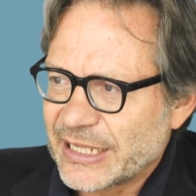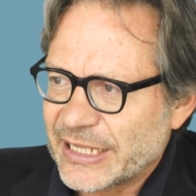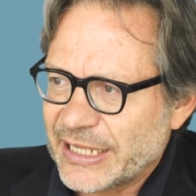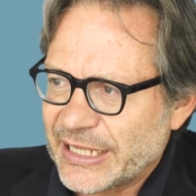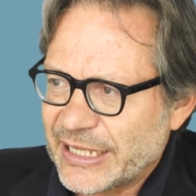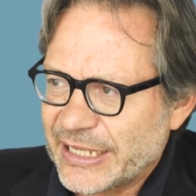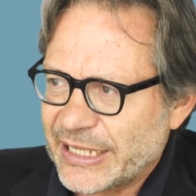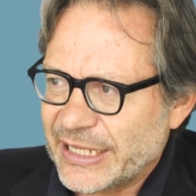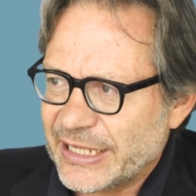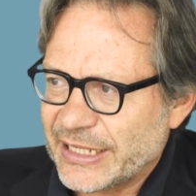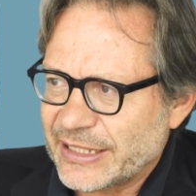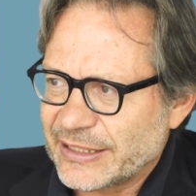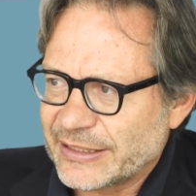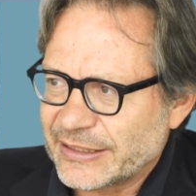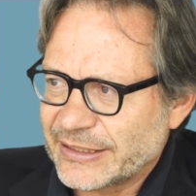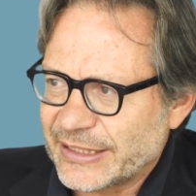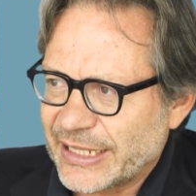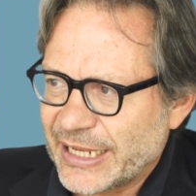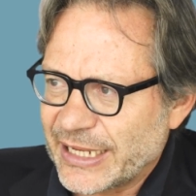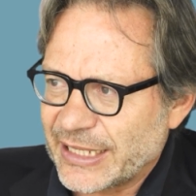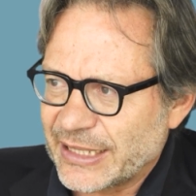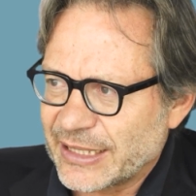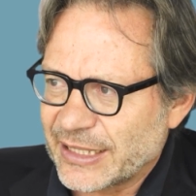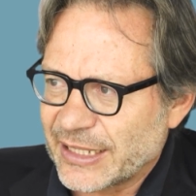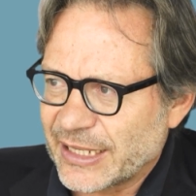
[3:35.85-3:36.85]
e
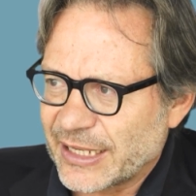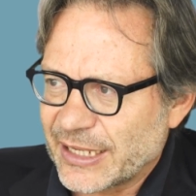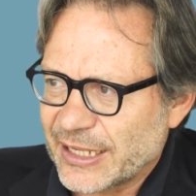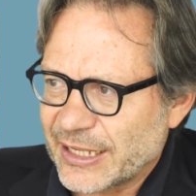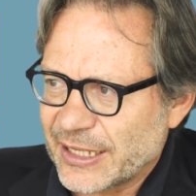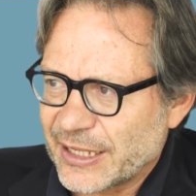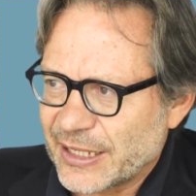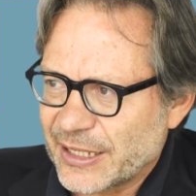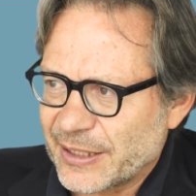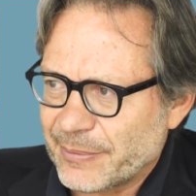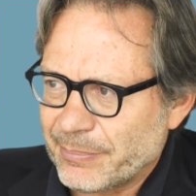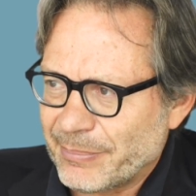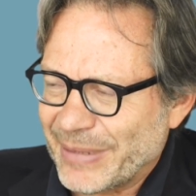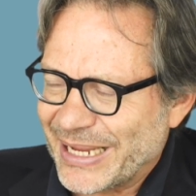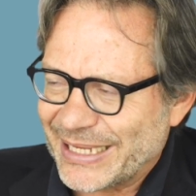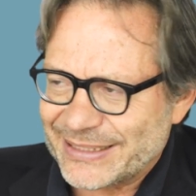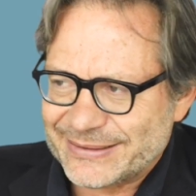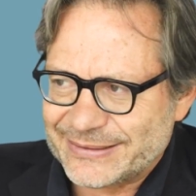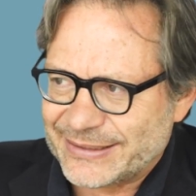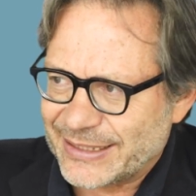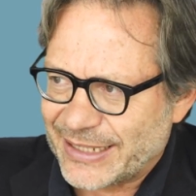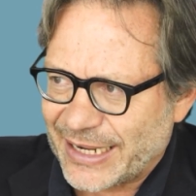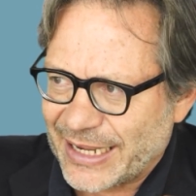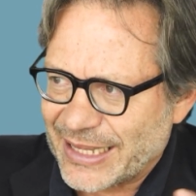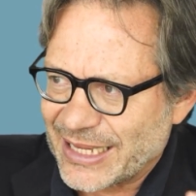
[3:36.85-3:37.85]
nel eh,
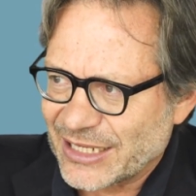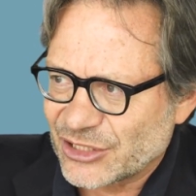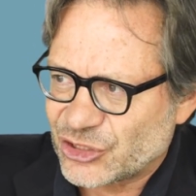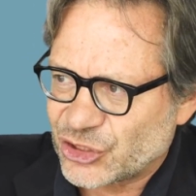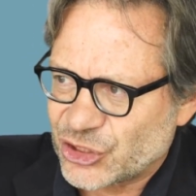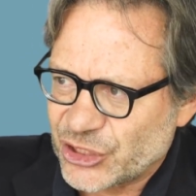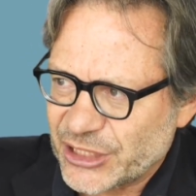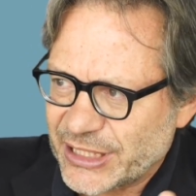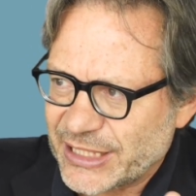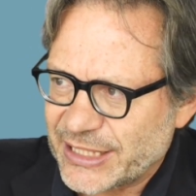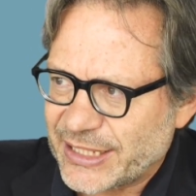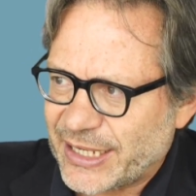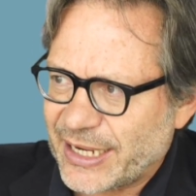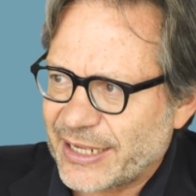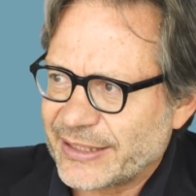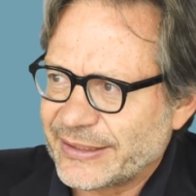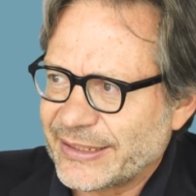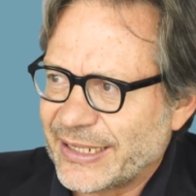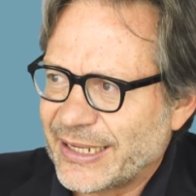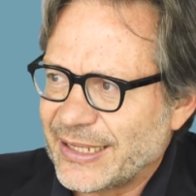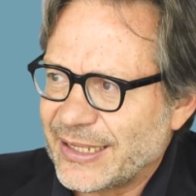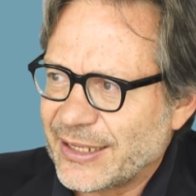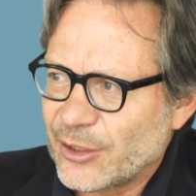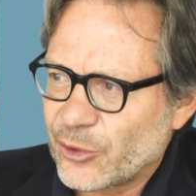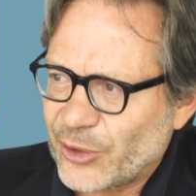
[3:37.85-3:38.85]
mettere la cera
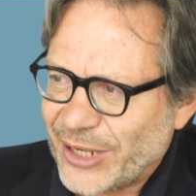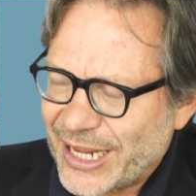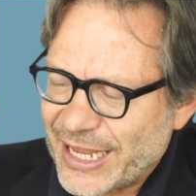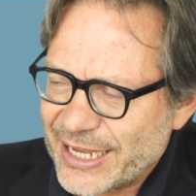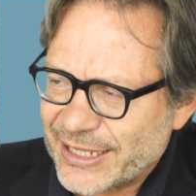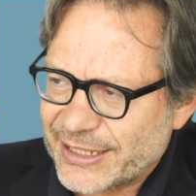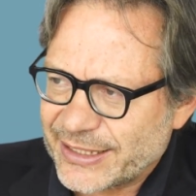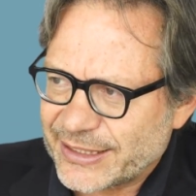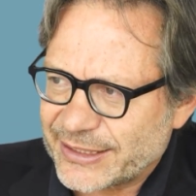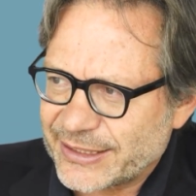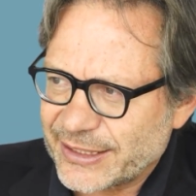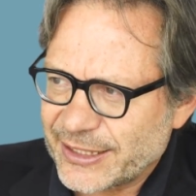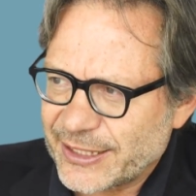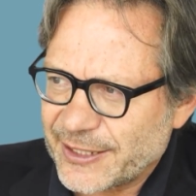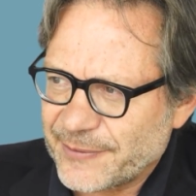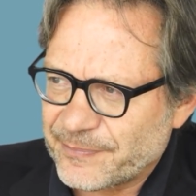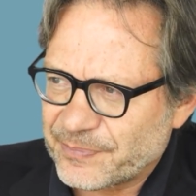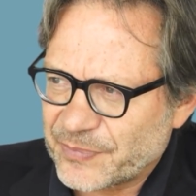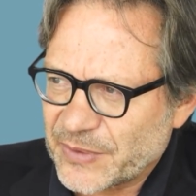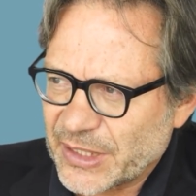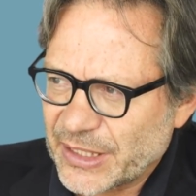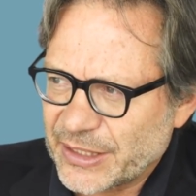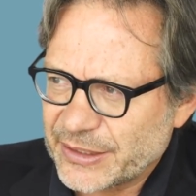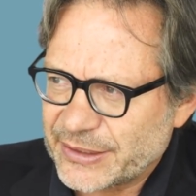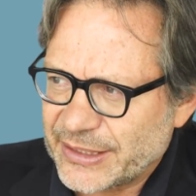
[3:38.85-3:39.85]
nelle
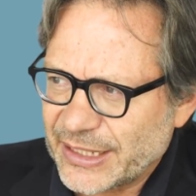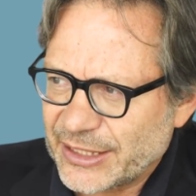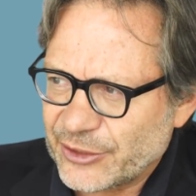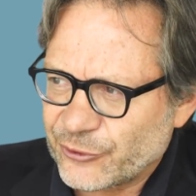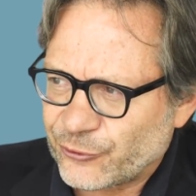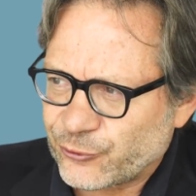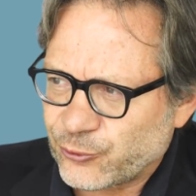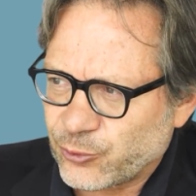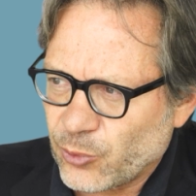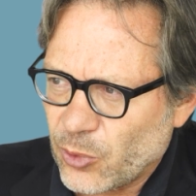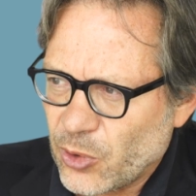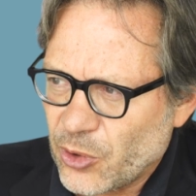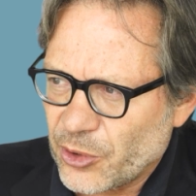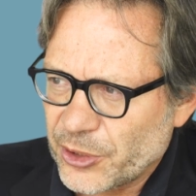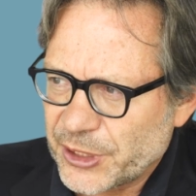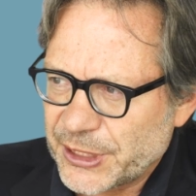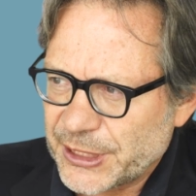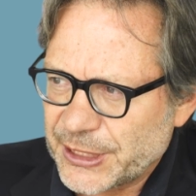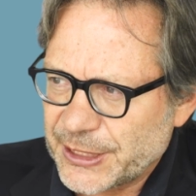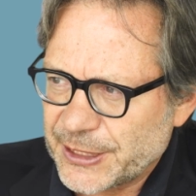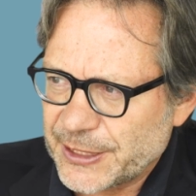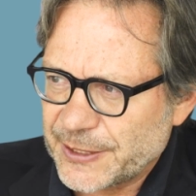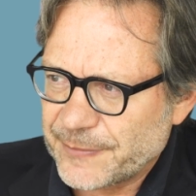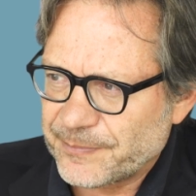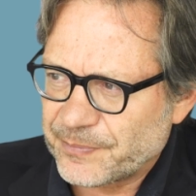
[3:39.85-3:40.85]
orecchie dei
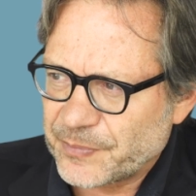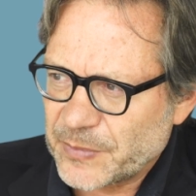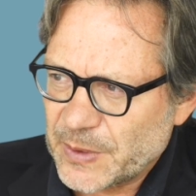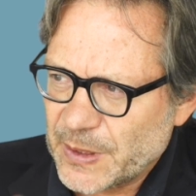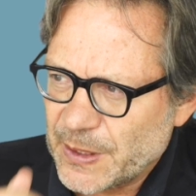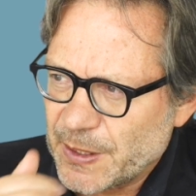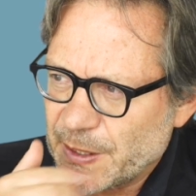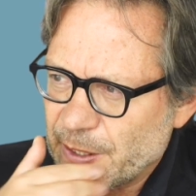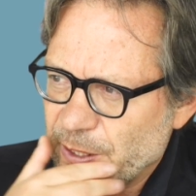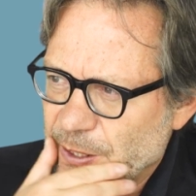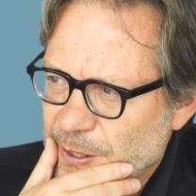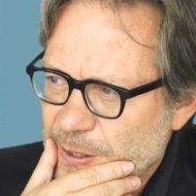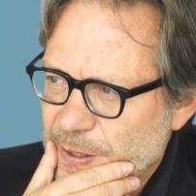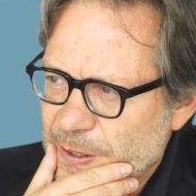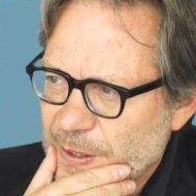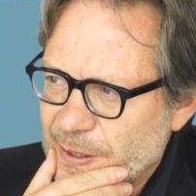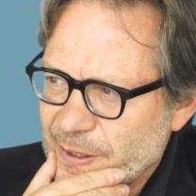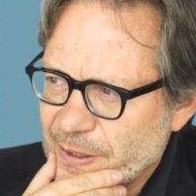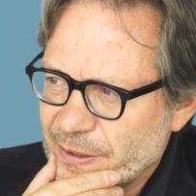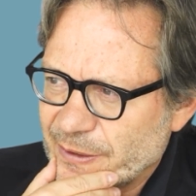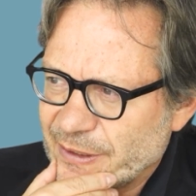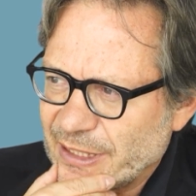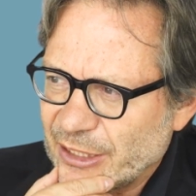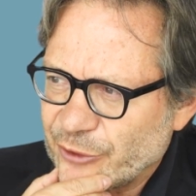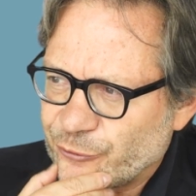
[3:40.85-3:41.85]
suoi,
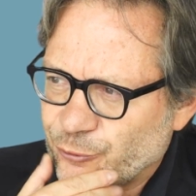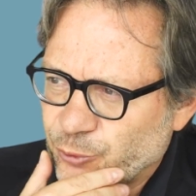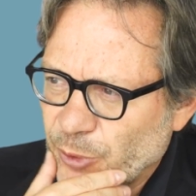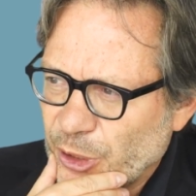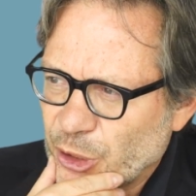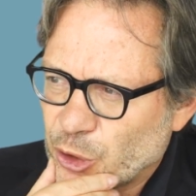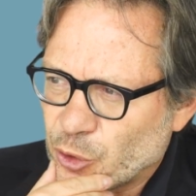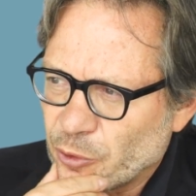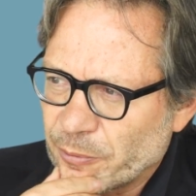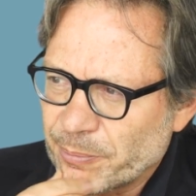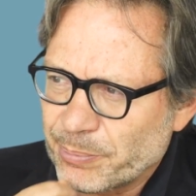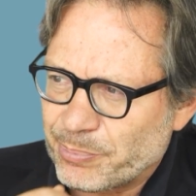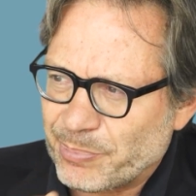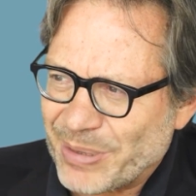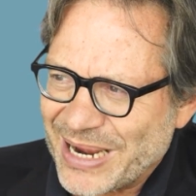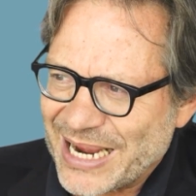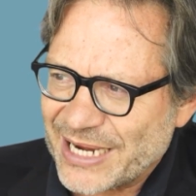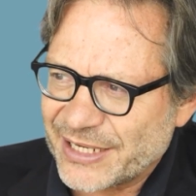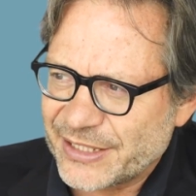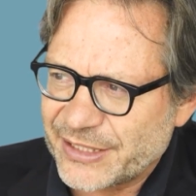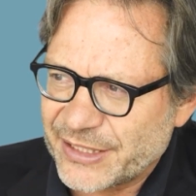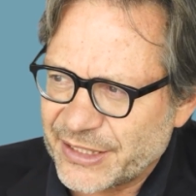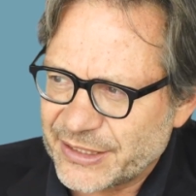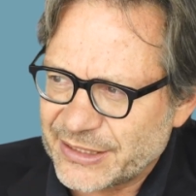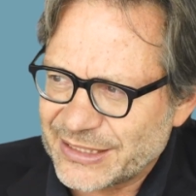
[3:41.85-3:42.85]
eh, dei suoi
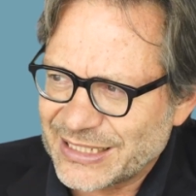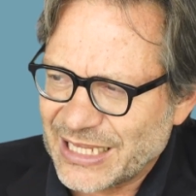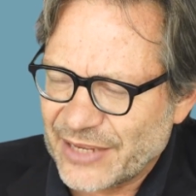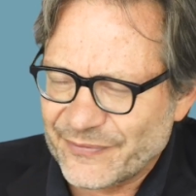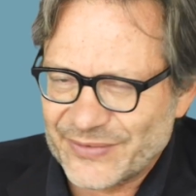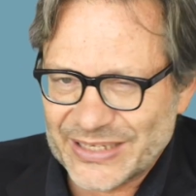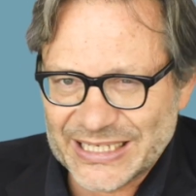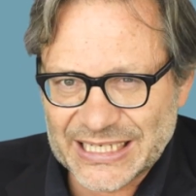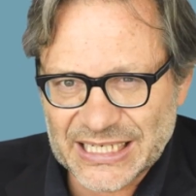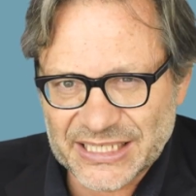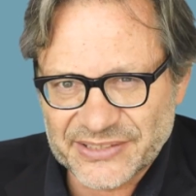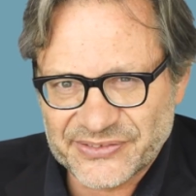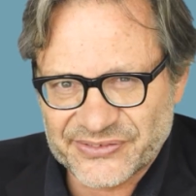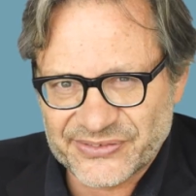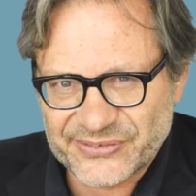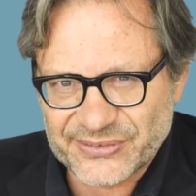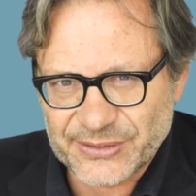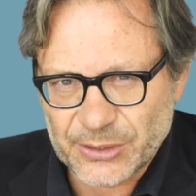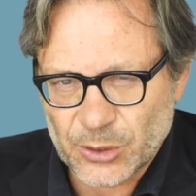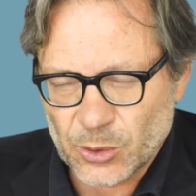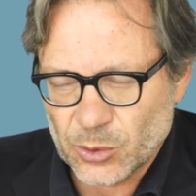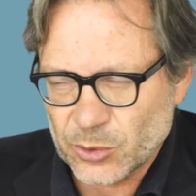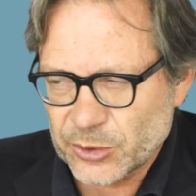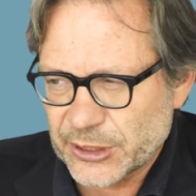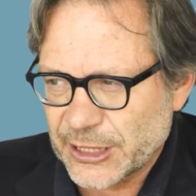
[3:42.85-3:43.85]
compagni di
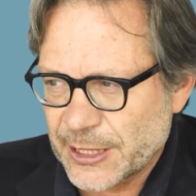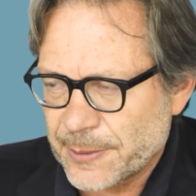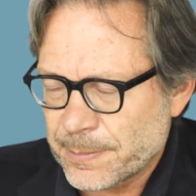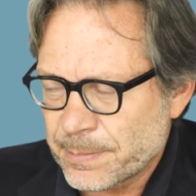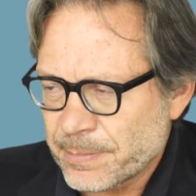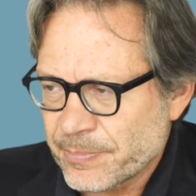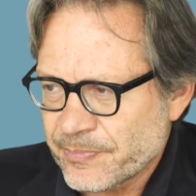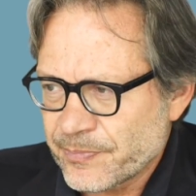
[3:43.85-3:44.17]
navigazione.